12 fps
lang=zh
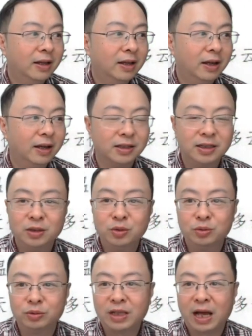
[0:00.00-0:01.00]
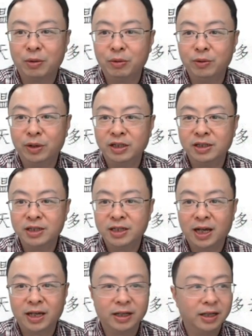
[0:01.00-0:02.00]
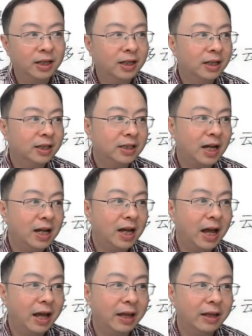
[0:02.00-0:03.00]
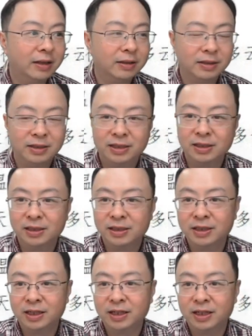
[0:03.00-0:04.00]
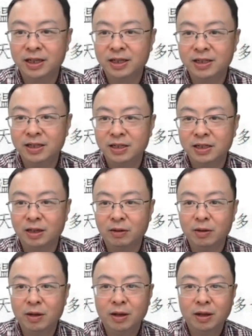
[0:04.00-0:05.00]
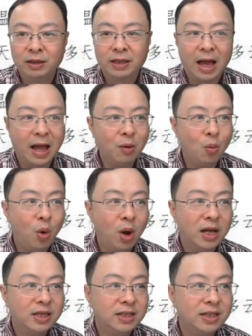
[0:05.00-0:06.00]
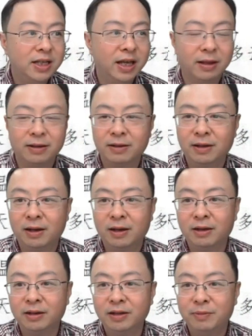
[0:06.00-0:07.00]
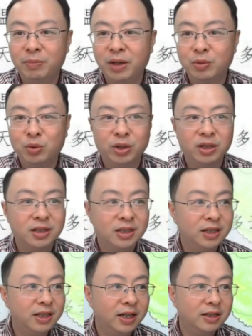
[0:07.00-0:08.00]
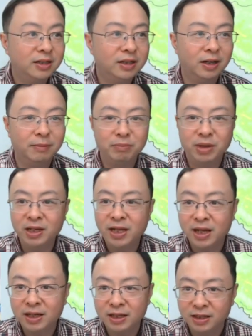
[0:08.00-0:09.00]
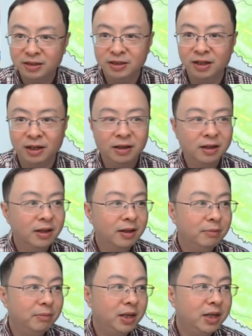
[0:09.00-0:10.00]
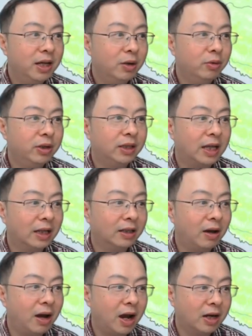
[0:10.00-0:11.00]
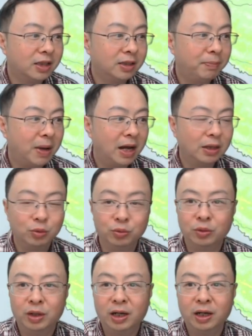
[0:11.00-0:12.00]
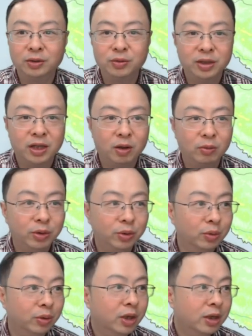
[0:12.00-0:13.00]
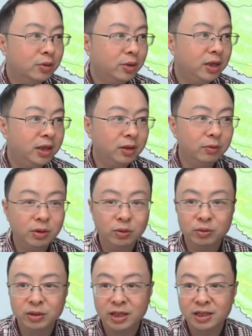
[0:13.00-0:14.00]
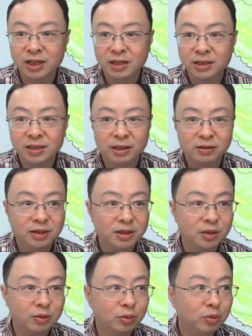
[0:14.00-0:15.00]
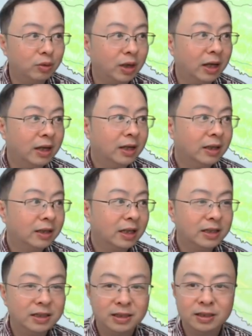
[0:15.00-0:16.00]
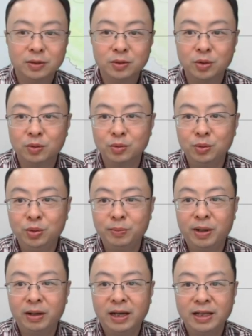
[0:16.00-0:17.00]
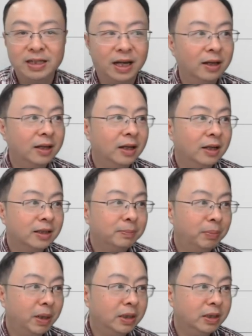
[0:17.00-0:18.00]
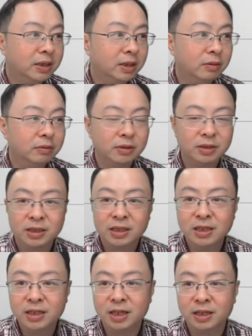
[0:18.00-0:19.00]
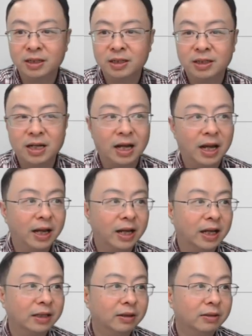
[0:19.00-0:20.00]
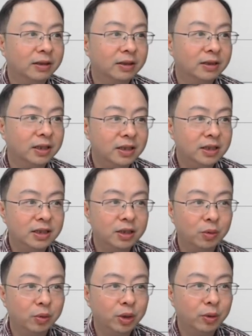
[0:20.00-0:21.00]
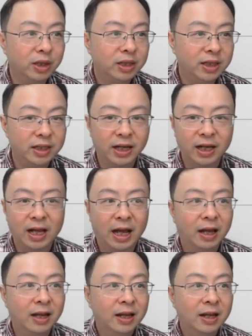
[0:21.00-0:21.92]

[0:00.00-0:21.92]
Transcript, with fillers: 啊，身处大回暖之下呢，上海其实这个天气叫昙花一现啊，你别觉得今天热，明天更热。明天会达到二十八度啊，最高温度，最低温度也上升到十九度啊。但是从预报来讲，本周深沉上海拿到的人是回暖体验卡，